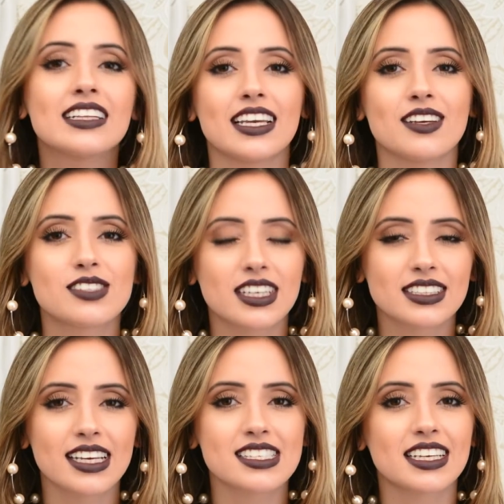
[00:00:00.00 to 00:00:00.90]
Tenho
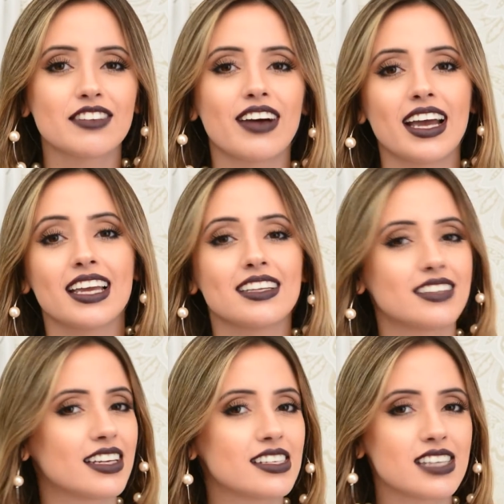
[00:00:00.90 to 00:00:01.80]
certeza que vai
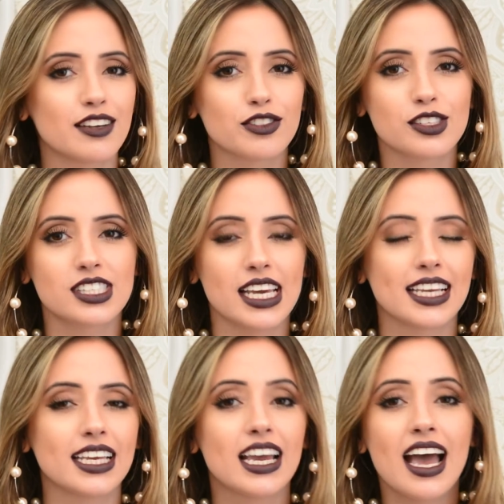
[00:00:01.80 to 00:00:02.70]
interessar você
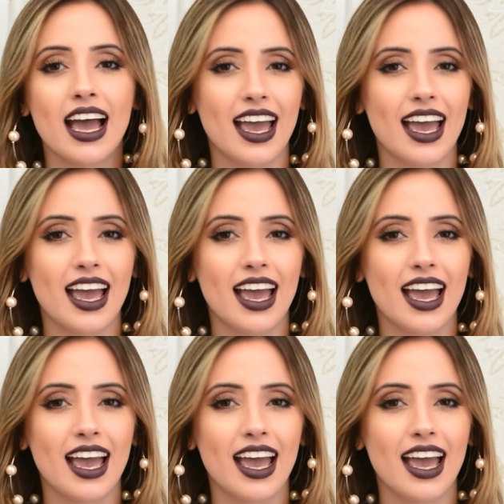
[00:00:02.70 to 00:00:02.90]
que